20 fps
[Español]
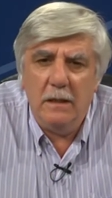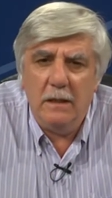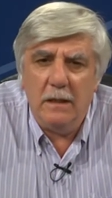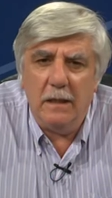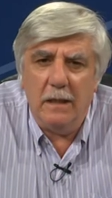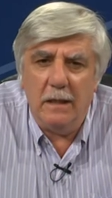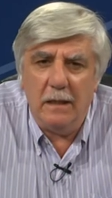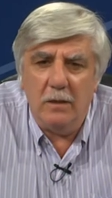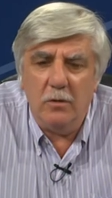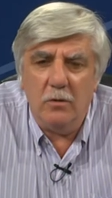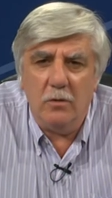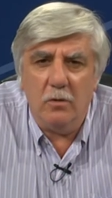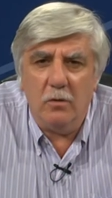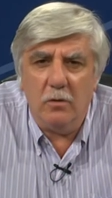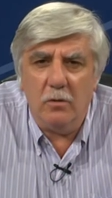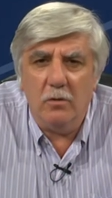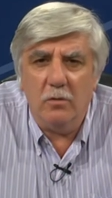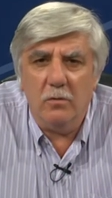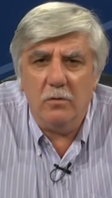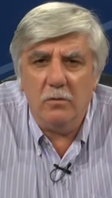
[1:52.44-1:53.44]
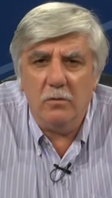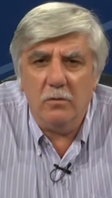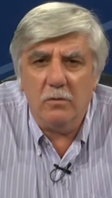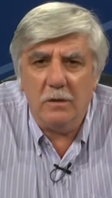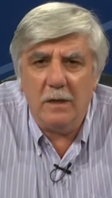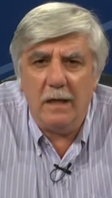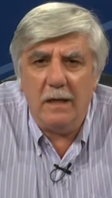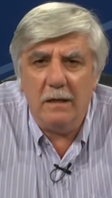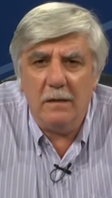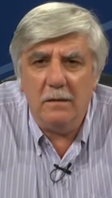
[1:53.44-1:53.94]
el entorno
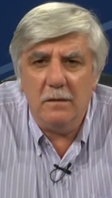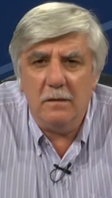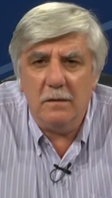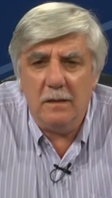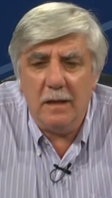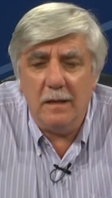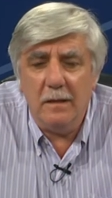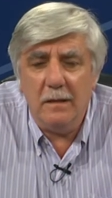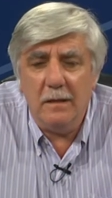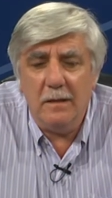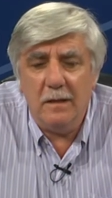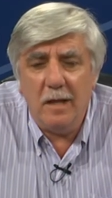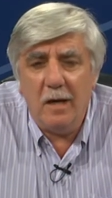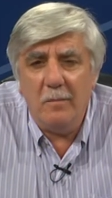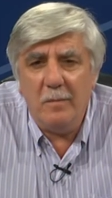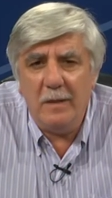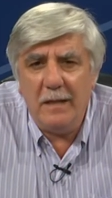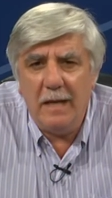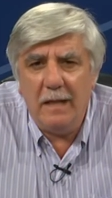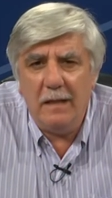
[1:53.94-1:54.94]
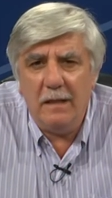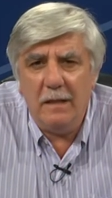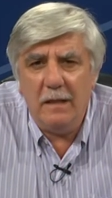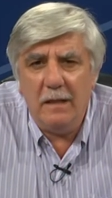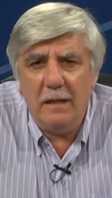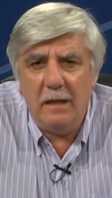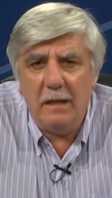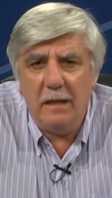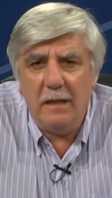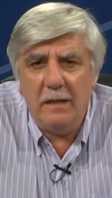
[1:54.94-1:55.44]
tan, tan
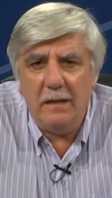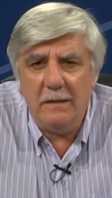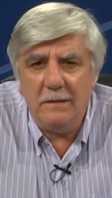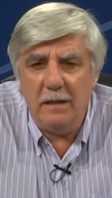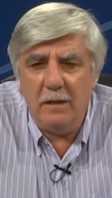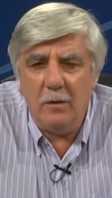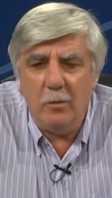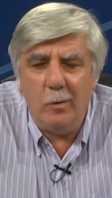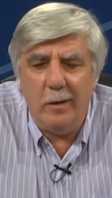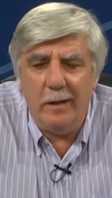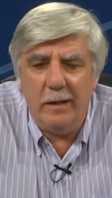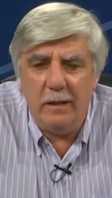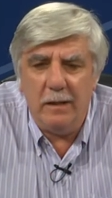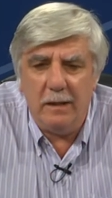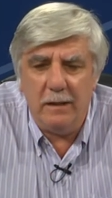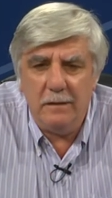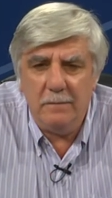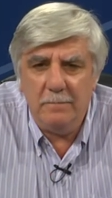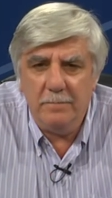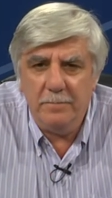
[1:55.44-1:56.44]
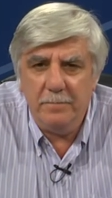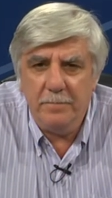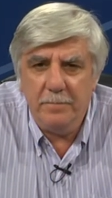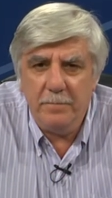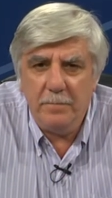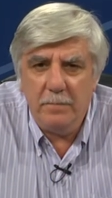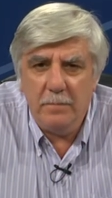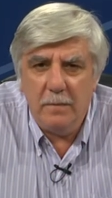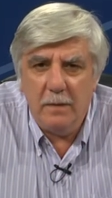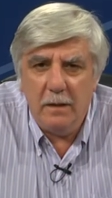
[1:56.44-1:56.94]
determinante en el que se encuentran.
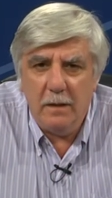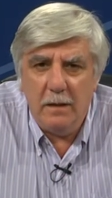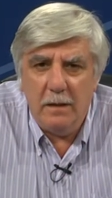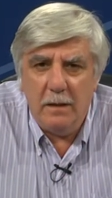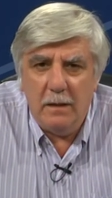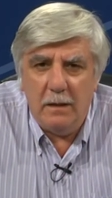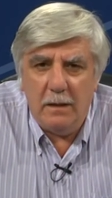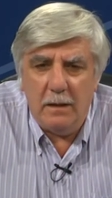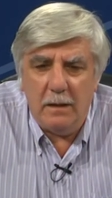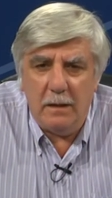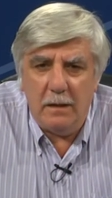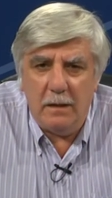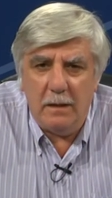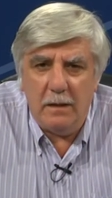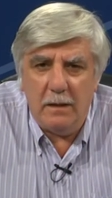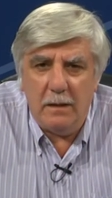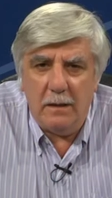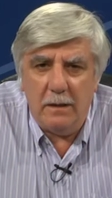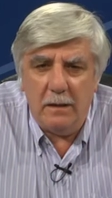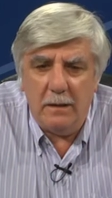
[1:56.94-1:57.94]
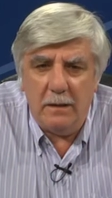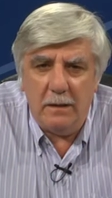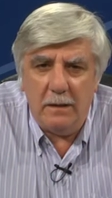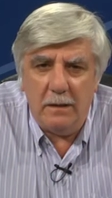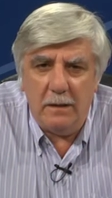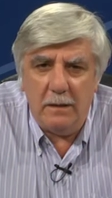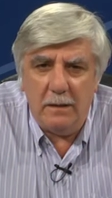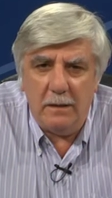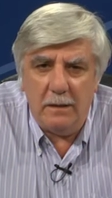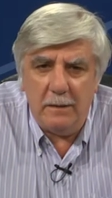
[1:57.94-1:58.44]

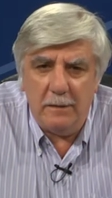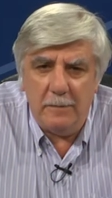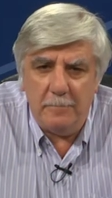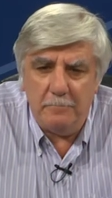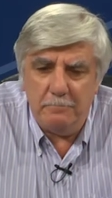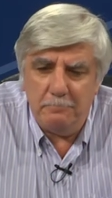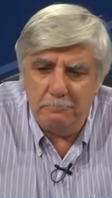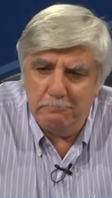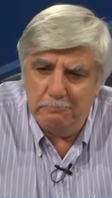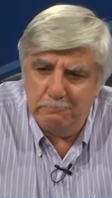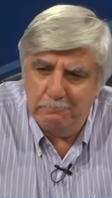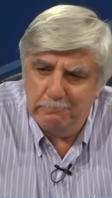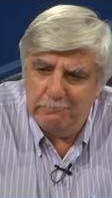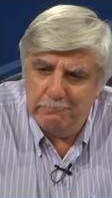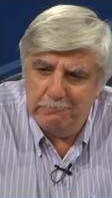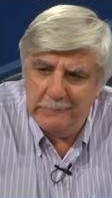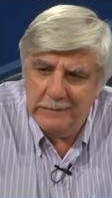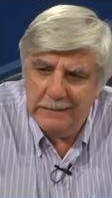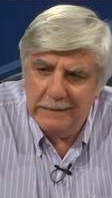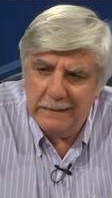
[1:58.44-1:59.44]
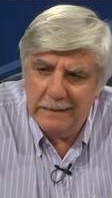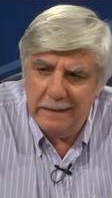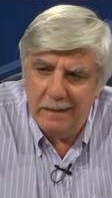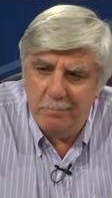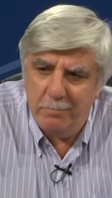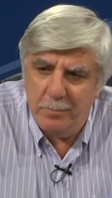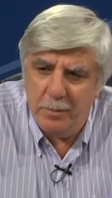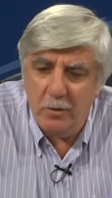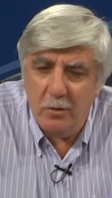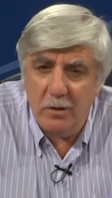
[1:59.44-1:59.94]
Eh,
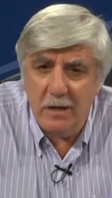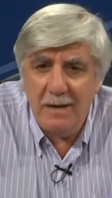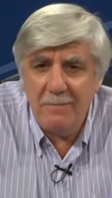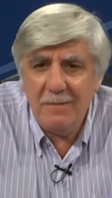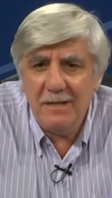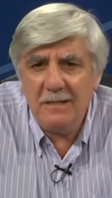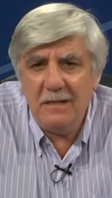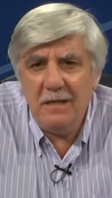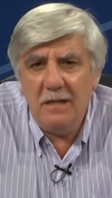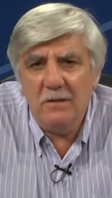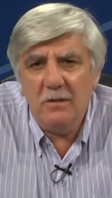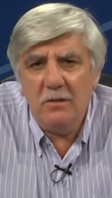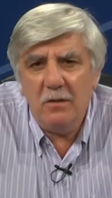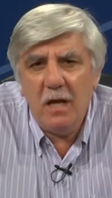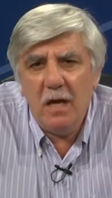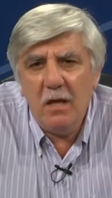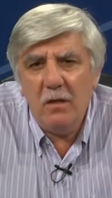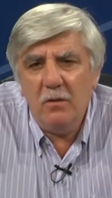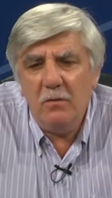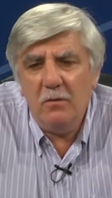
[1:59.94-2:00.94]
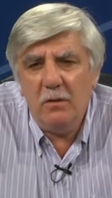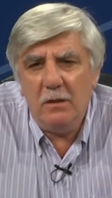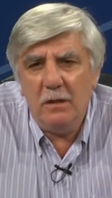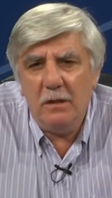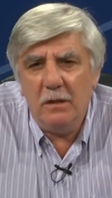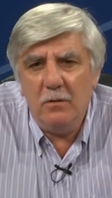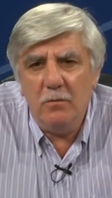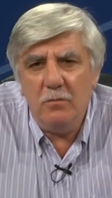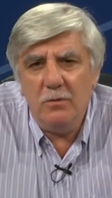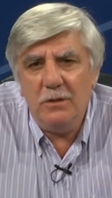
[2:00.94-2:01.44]
el programa seleccionado
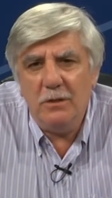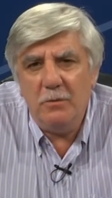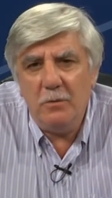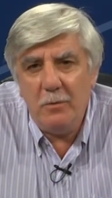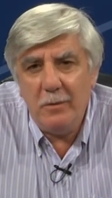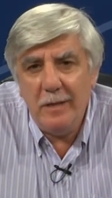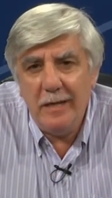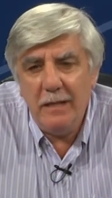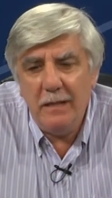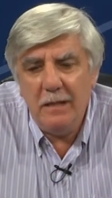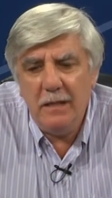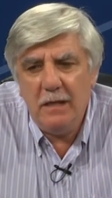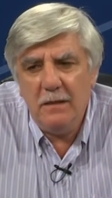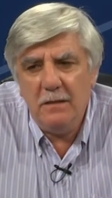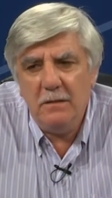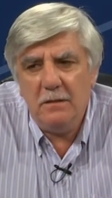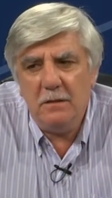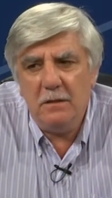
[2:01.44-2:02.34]
incluye viviendas,